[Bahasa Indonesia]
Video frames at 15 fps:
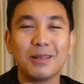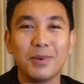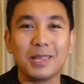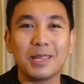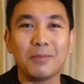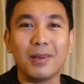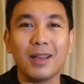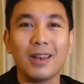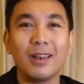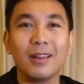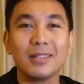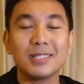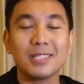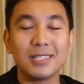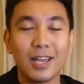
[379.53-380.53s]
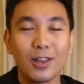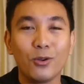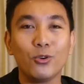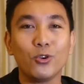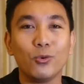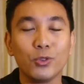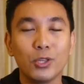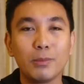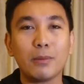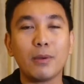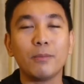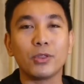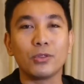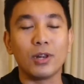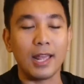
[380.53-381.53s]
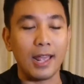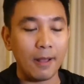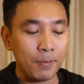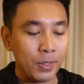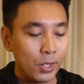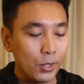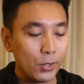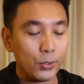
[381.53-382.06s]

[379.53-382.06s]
teman-teman. Secara hukum itu memang betul ya.